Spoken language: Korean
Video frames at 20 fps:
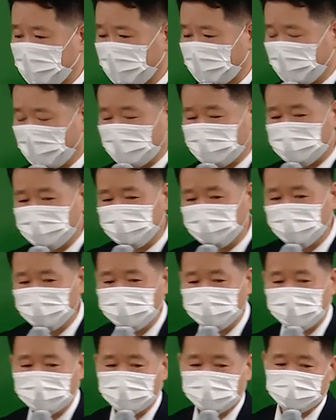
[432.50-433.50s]
가끔
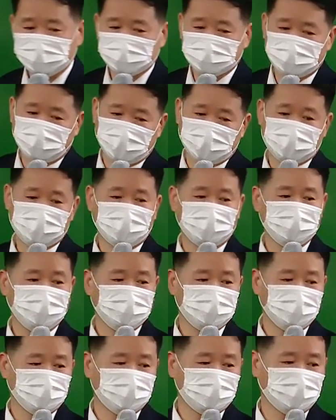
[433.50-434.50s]
오셔가지고 아 그
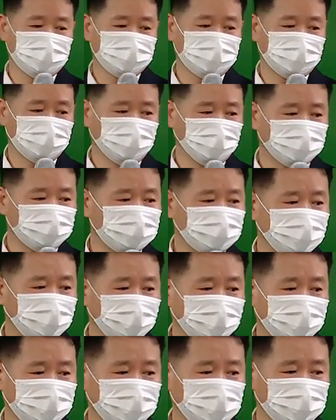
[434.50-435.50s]
민법 공부를 어떻게
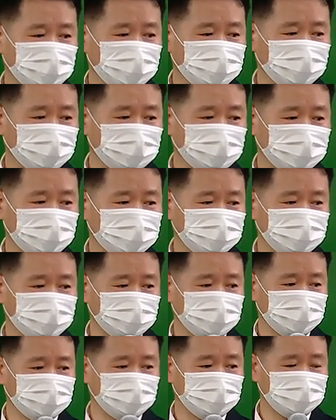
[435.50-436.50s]
해야 될지
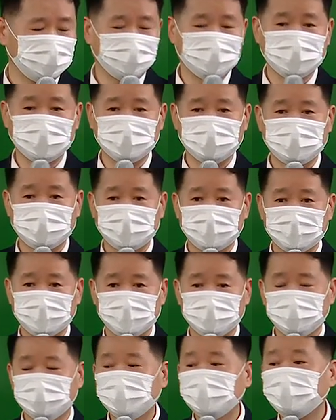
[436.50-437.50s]
모르겠어요 이렇게
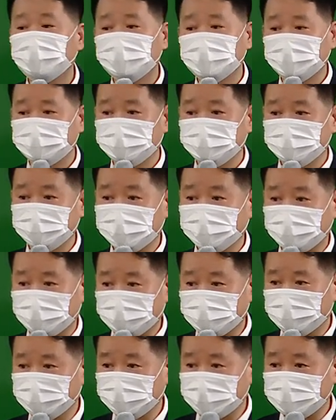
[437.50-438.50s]
물어보신 분들이
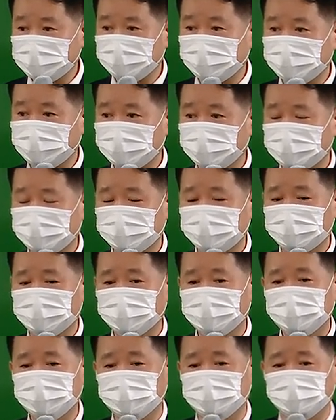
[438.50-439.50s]
종종 있어요.
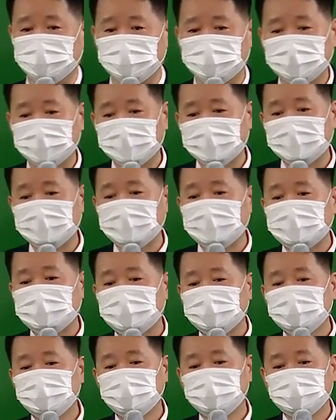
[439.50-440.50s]
그러면
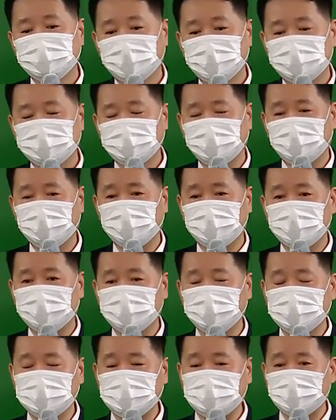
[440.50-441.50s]
그분의
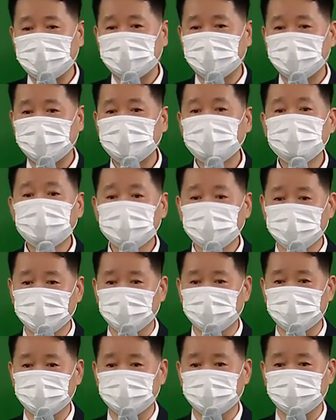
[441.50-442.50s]
상황을 이야기를 해주면
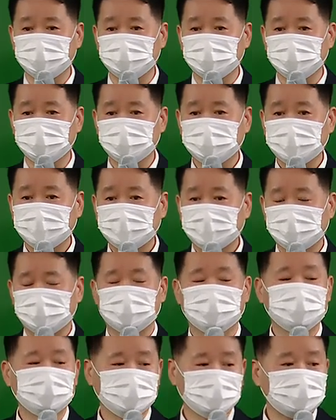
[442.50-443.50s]
좋거든요. 아,
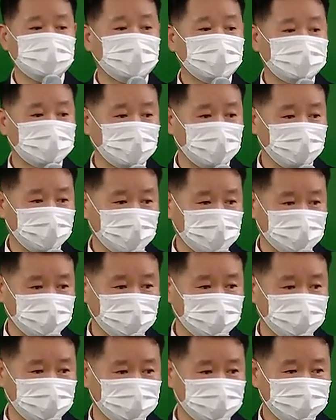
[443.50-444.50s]
저는 직장
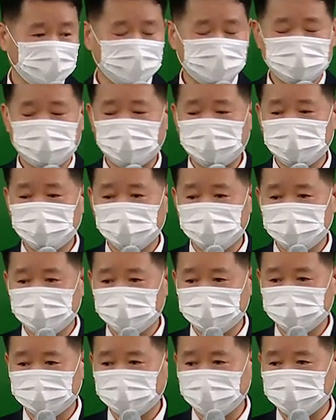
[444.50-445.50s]
생활인데요. 나이가 얼마
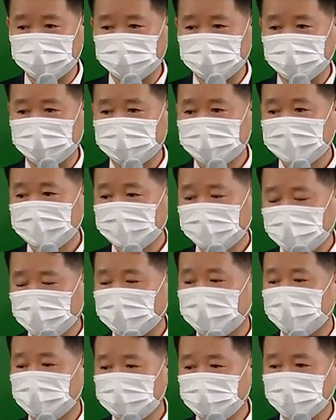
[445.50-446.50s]
정도 되는데
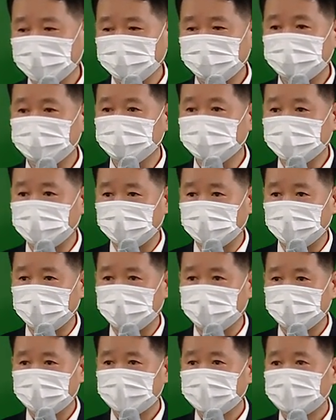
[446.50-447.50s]
애가 얼마 있습니다.
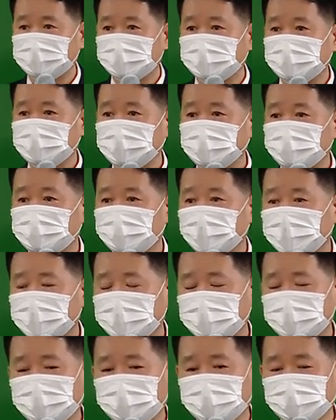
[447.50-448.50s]
근데 일주일의
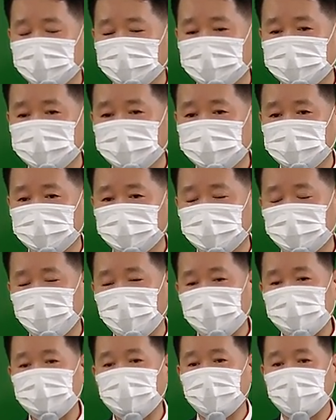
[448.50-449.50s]
시간을 어느 정도
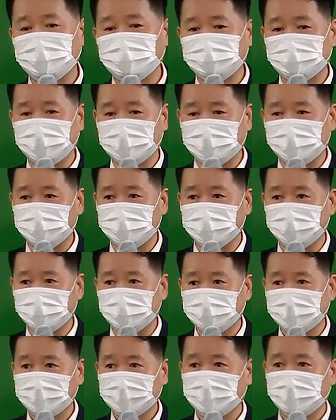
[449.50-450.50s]
확보할 수가
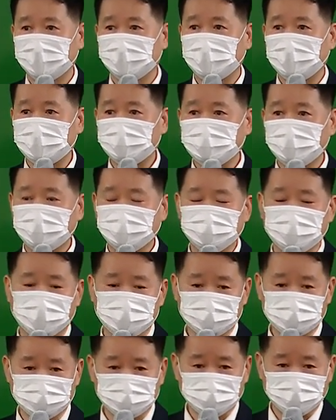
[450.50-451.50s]
있고 어, 확보할 수
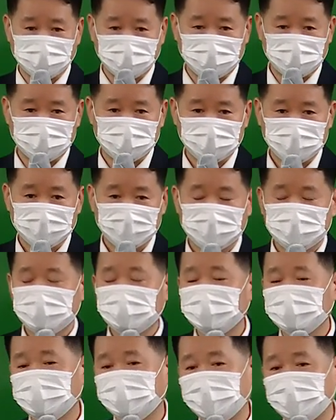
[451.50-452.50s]
없습니다.
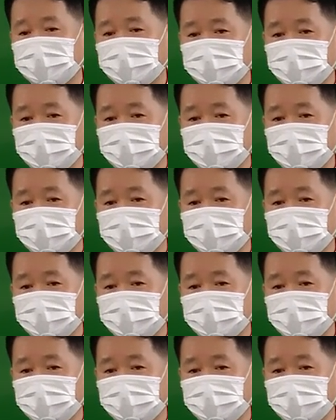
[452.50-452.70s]
그걸 정확히